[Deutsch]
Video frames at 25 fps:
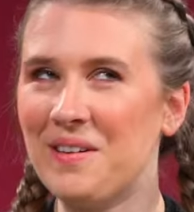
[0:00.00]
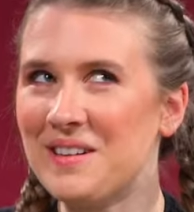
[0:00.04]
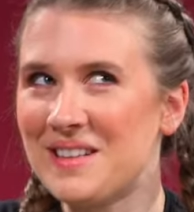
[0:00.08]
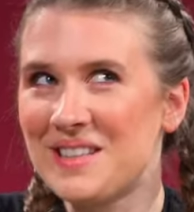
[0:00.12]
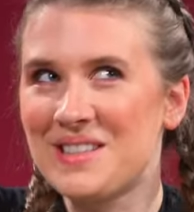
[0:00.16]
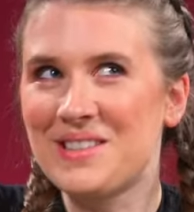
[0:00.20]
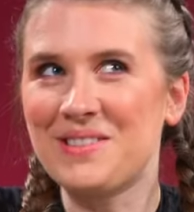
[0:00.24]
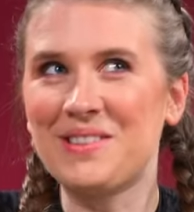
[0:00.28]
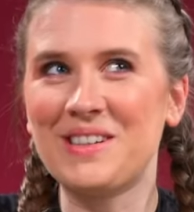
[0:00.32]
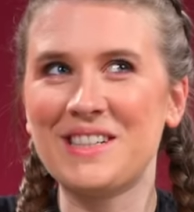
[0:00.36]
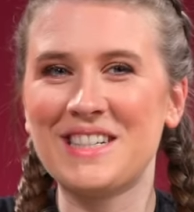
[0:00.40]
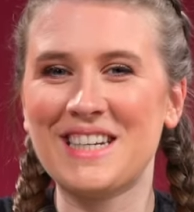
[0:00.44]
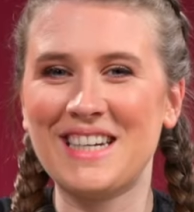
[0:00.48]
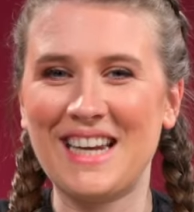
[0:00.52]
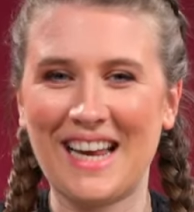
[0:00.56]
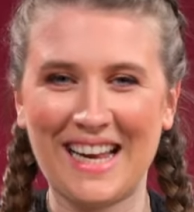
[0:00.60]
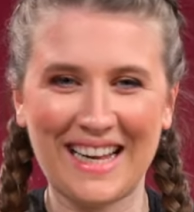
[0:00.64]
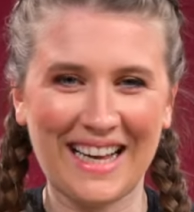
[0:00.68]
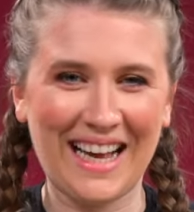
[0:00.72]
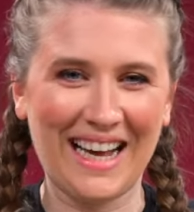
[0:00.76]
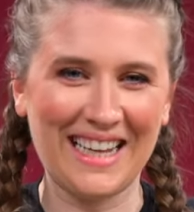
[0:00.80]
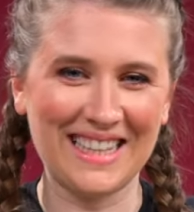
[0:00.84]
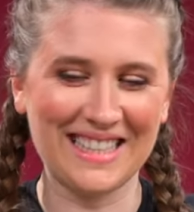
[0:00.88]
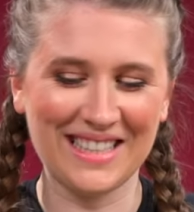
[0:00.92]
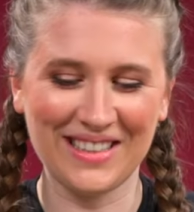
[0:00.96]
Und so schnell
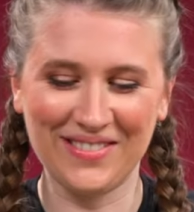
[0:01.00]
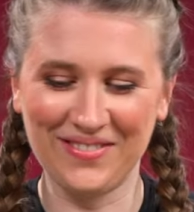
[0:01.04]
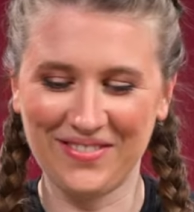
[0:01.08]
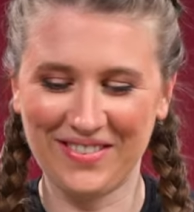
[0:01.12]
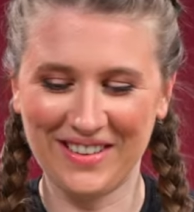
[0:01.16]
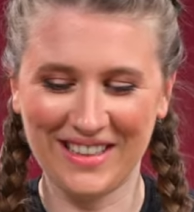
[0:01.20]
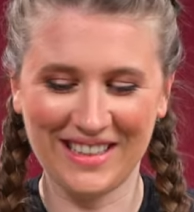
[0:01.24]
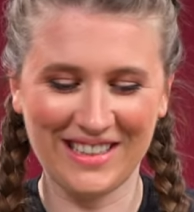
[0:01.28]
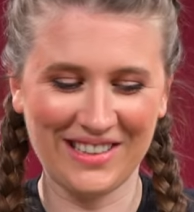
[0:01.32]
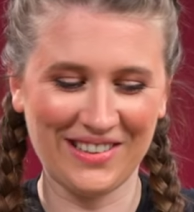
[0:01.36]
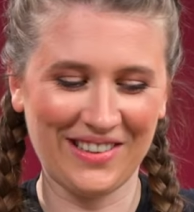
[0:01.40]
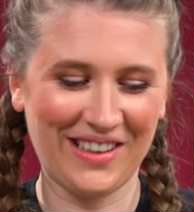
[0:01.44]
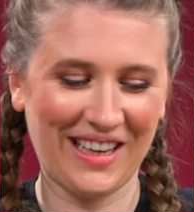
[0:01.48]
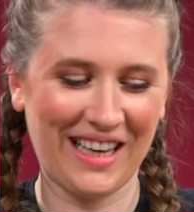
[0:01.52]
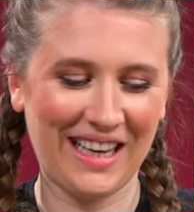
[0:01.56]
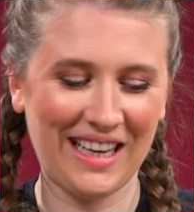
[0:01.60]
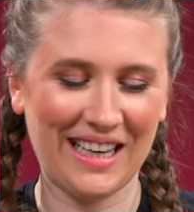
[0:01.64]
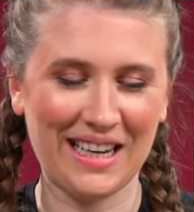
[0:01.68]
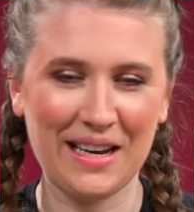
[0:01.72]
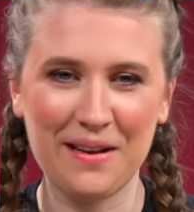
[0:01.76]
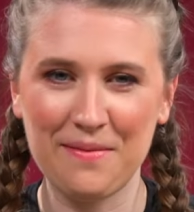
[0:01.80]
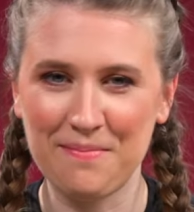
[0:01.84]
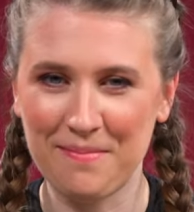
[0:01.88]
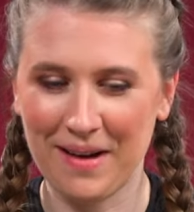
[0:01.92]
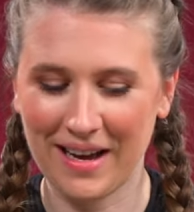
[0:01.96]
kann es im Video
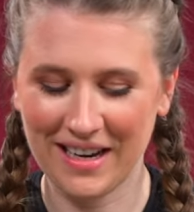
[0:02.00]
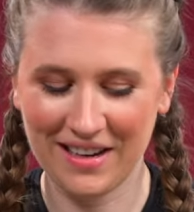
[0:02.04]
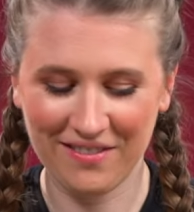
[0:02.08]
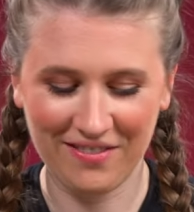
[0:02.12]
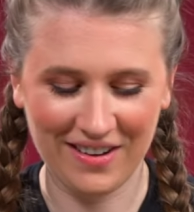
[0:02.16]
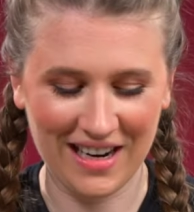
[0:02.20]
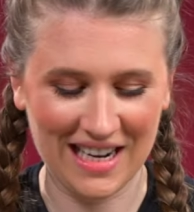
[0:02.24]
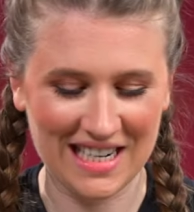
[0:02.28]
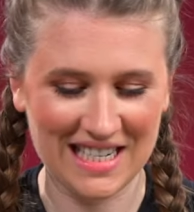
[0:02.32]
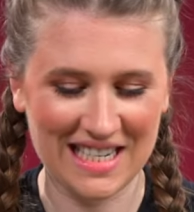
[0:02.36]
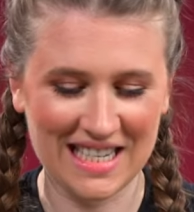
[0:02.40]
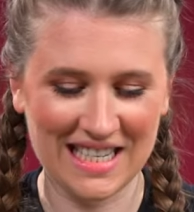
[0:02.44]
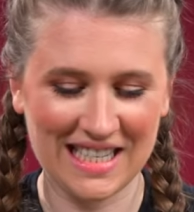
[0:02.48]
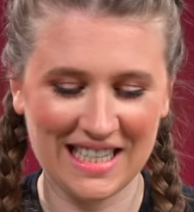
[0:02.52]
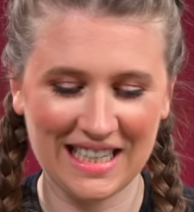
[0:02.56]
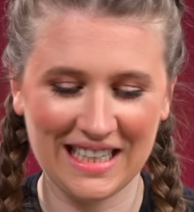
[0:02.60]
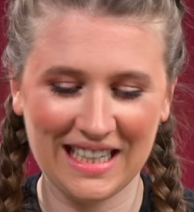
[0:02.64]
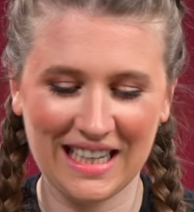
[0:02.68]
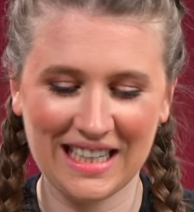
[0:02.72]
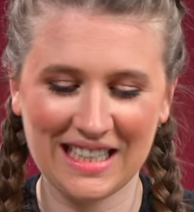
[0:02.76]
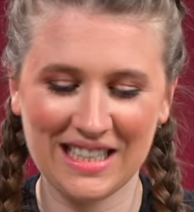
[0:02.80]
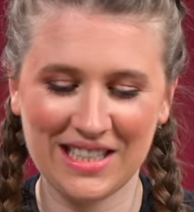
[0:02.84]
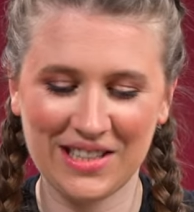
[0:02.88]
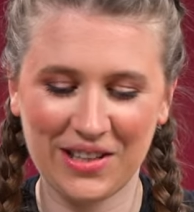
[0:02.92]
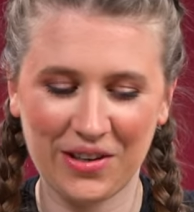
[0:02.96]
gehen. Meine Flaschen sind
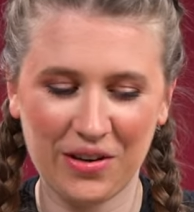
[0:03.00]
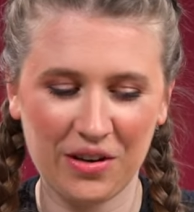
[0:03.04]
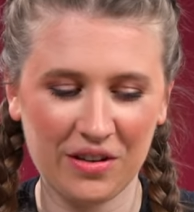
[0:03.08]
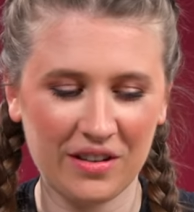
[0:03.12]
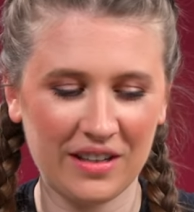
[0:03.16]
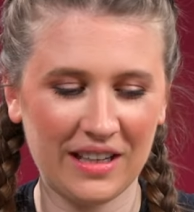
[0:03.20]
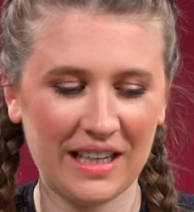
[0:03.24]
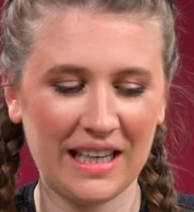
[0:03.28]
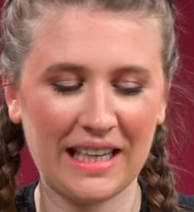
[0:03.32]
jetzt trocken.